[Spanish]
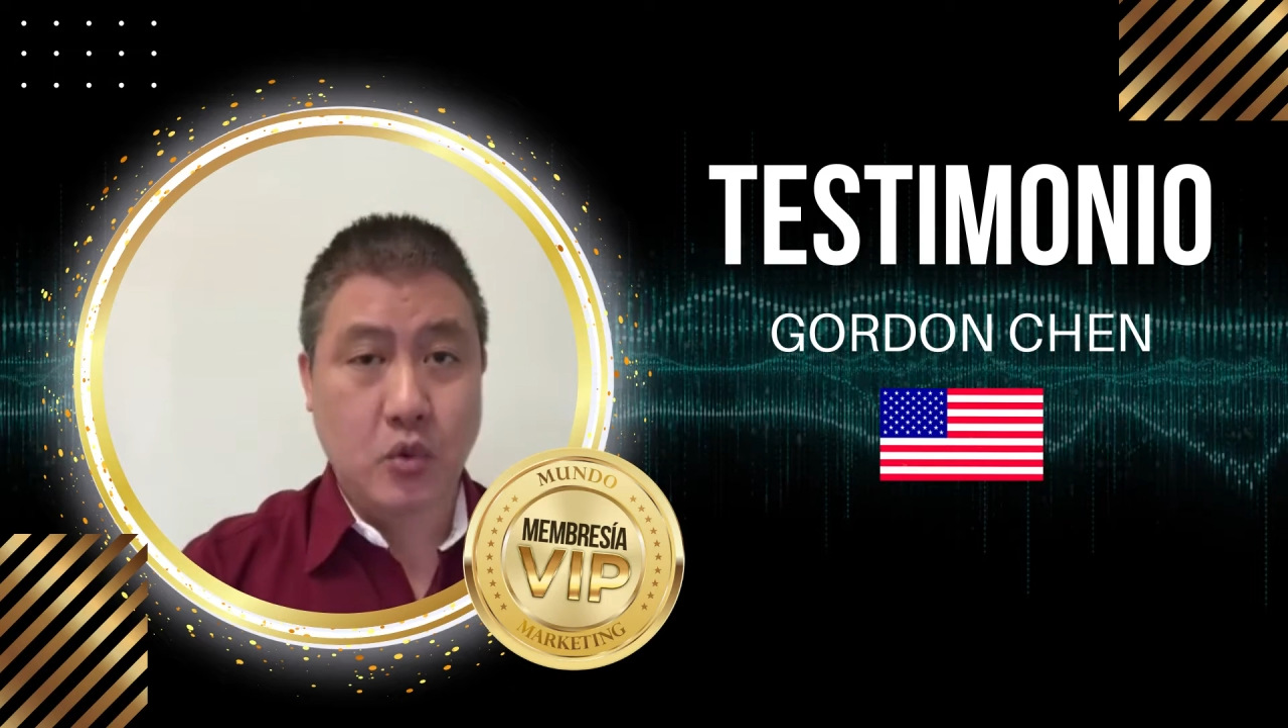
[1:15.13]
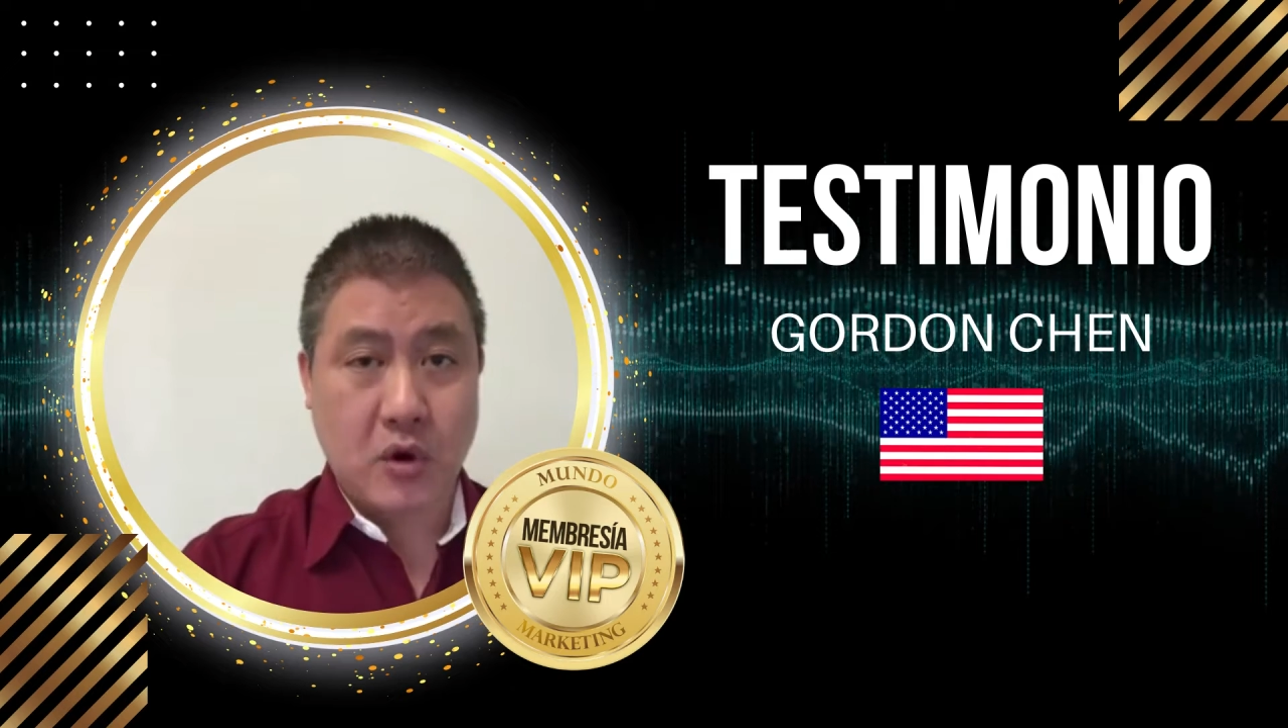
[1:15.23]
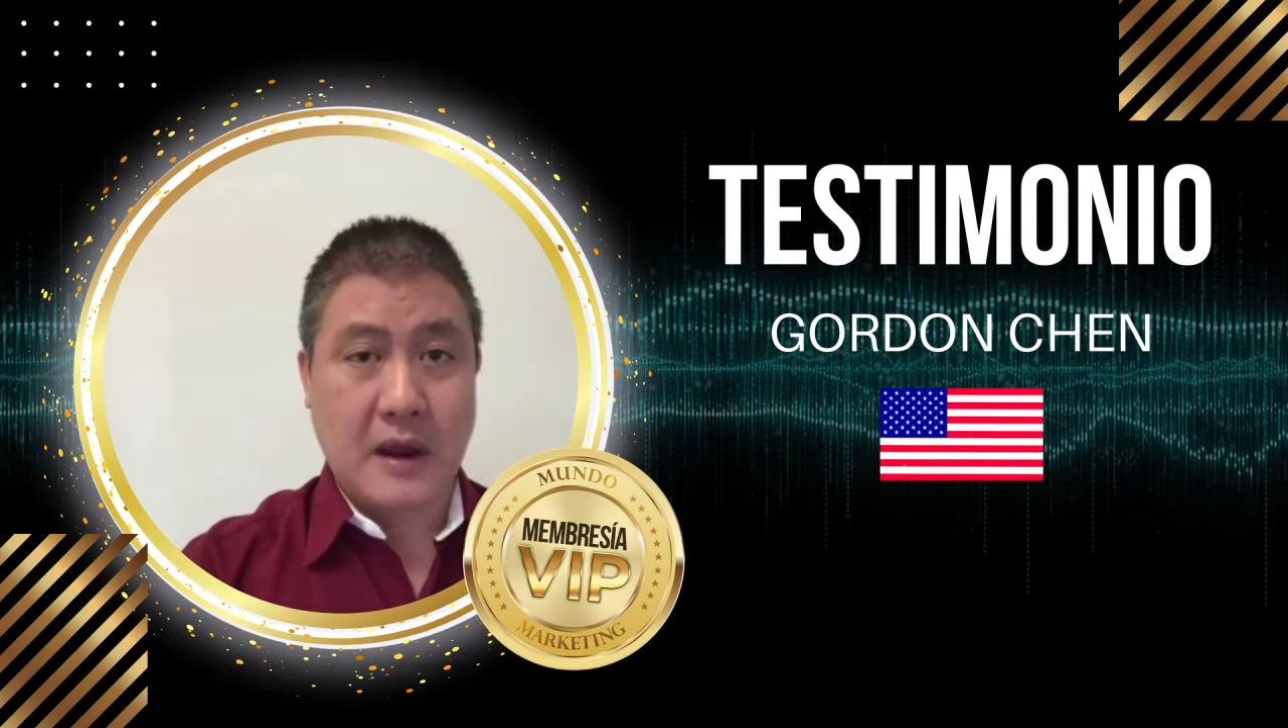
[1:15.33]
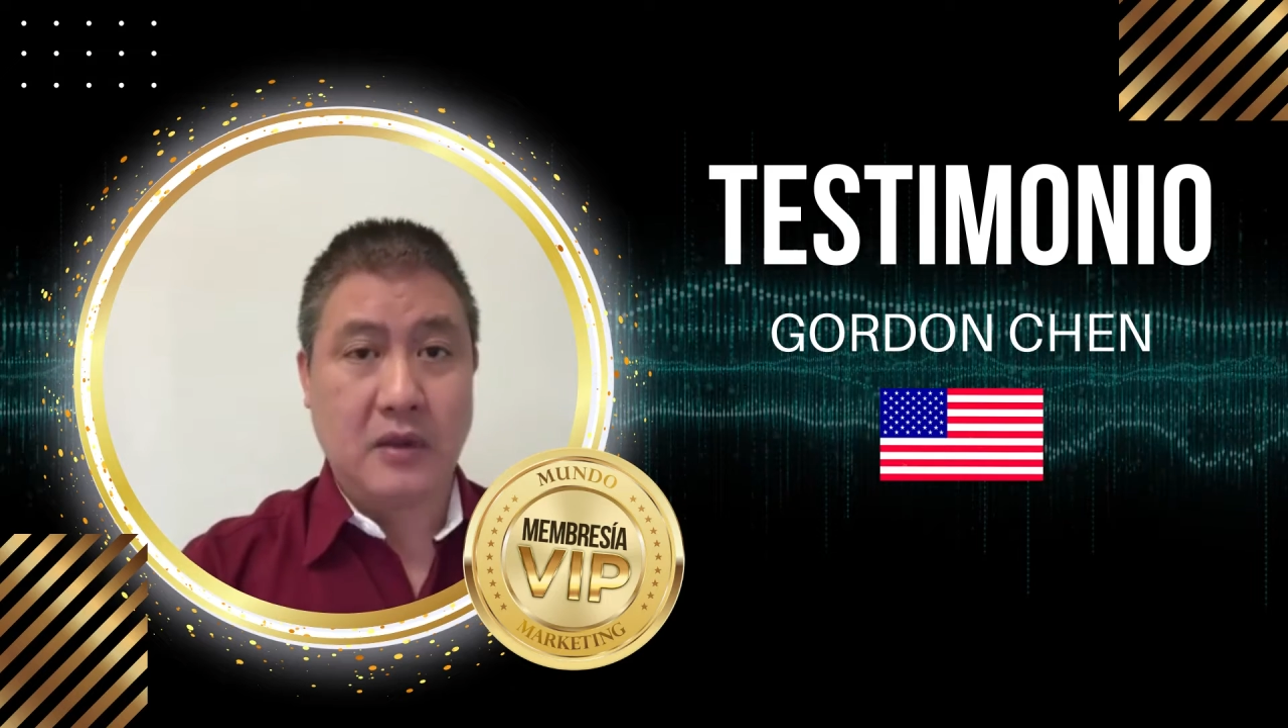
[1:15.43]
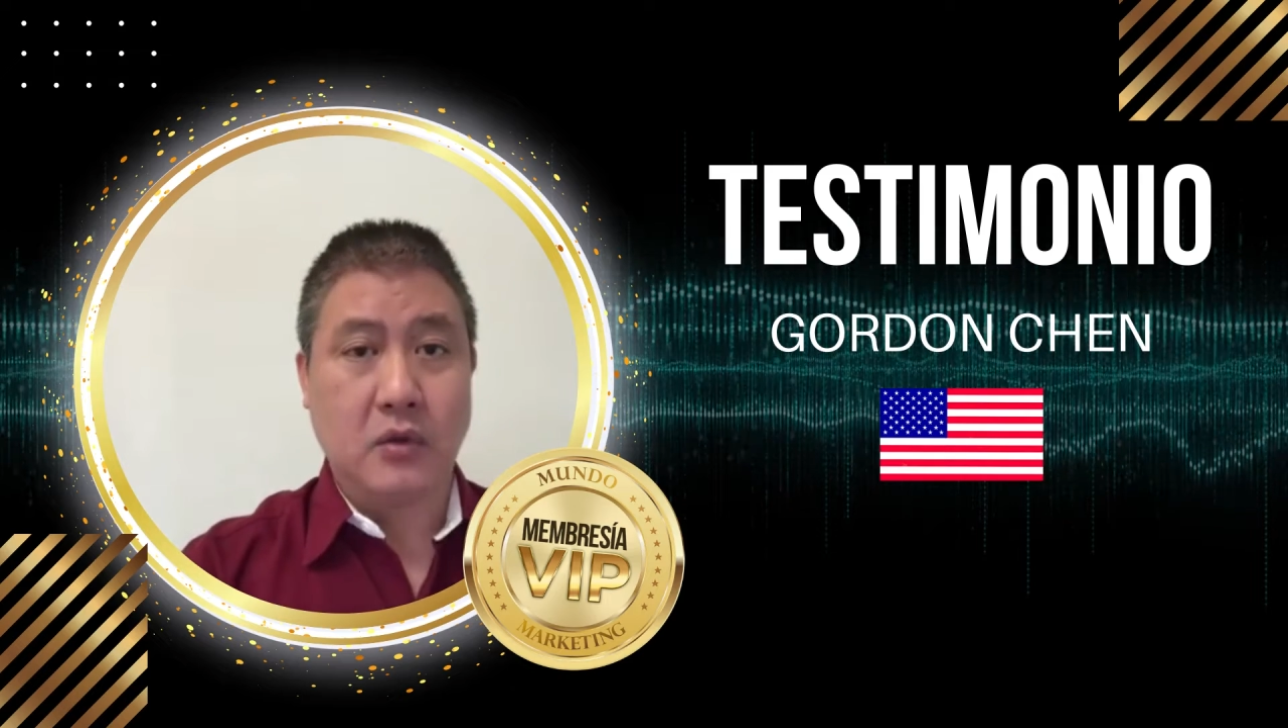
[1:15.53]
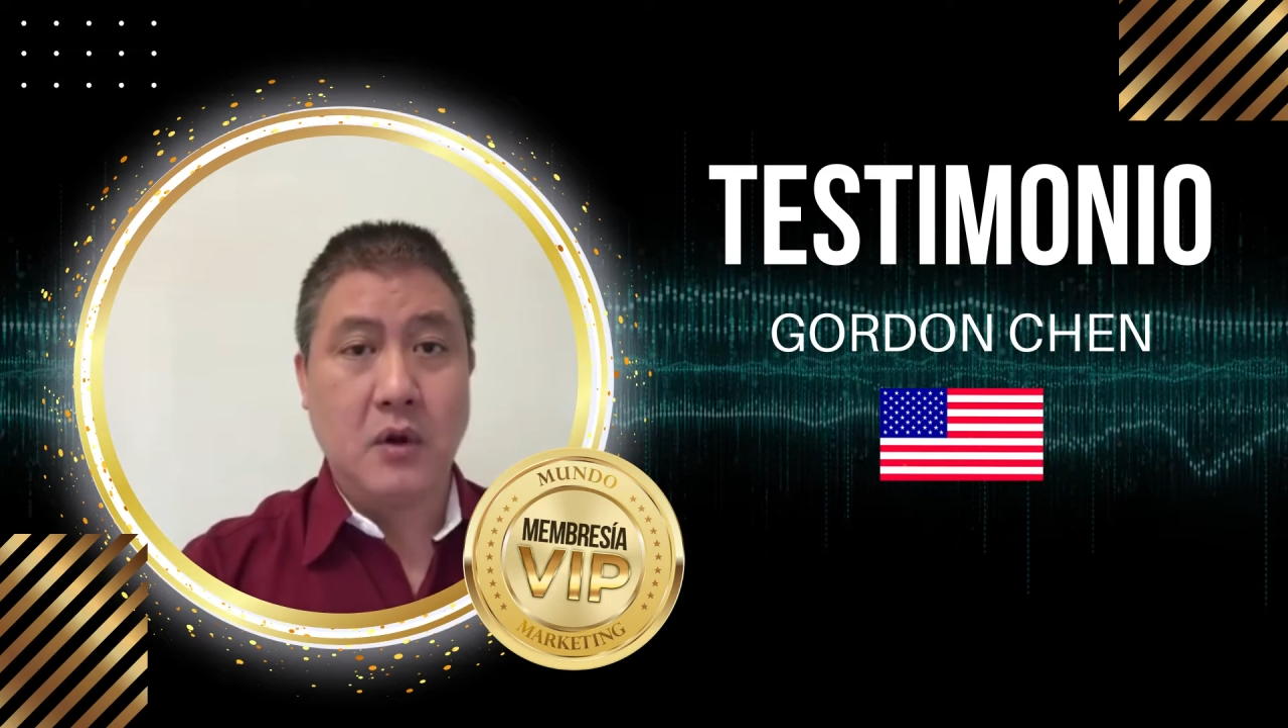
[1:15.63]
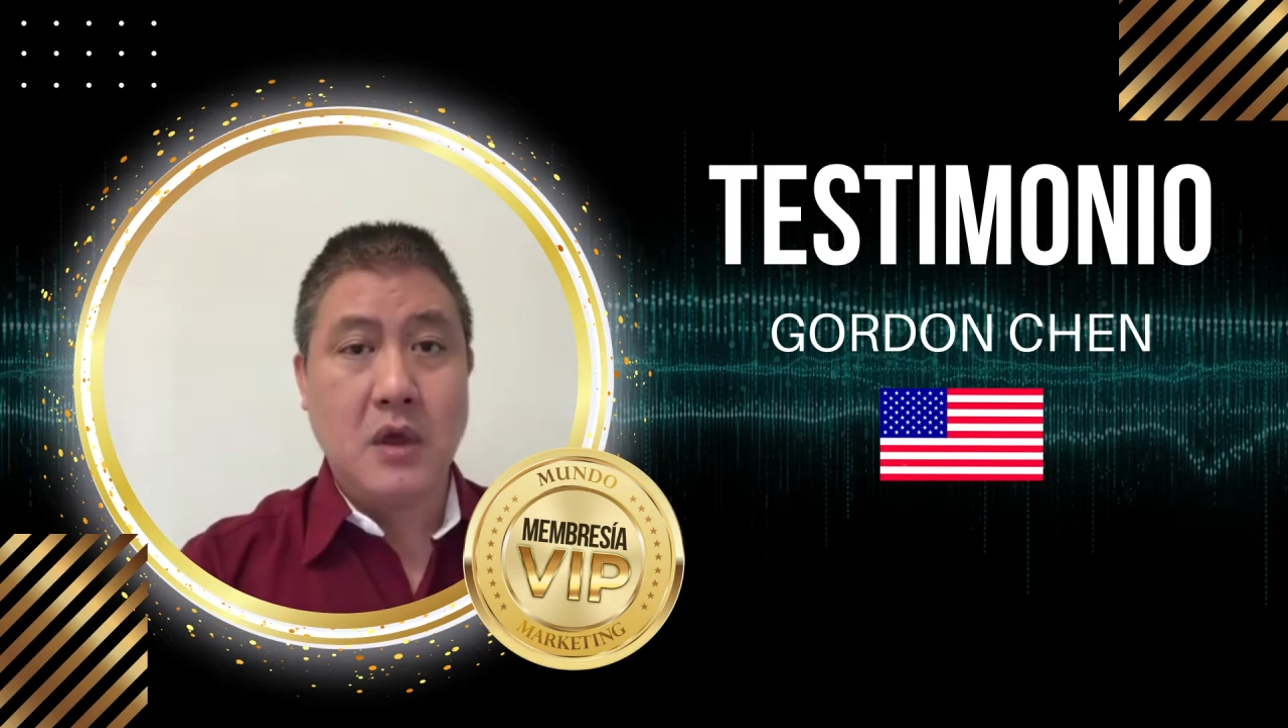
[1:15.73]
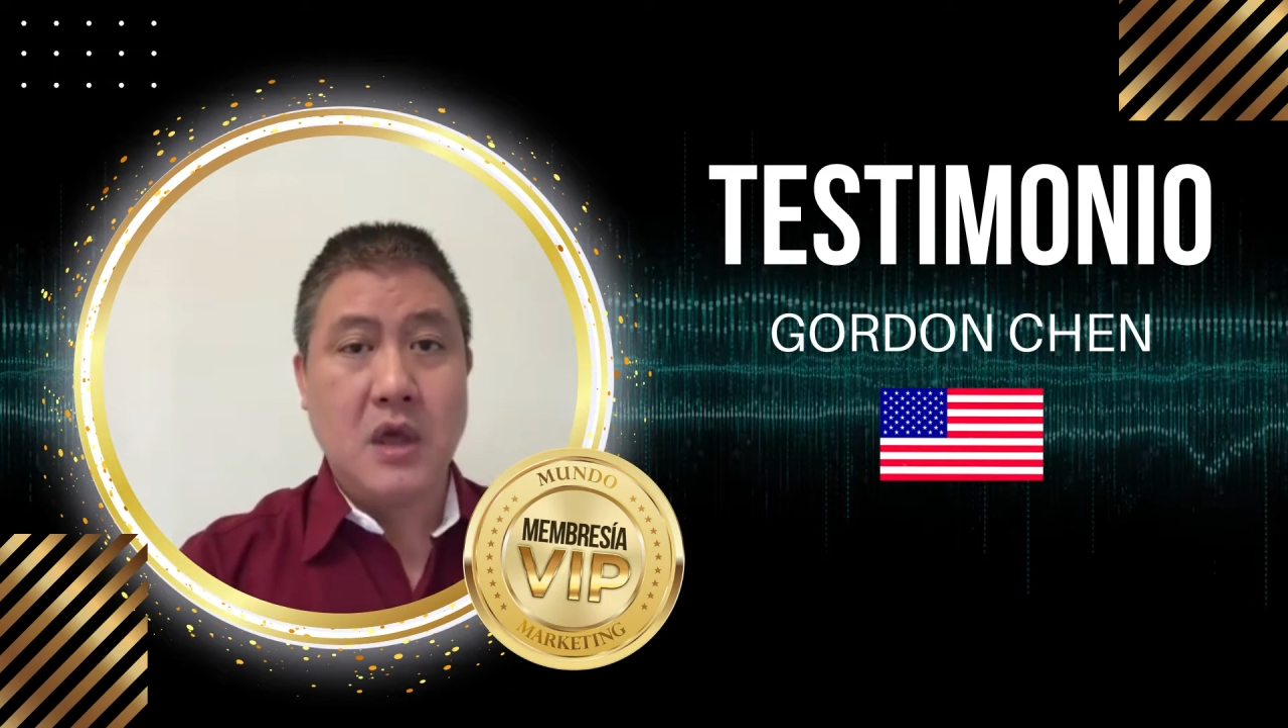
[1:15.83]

buscando.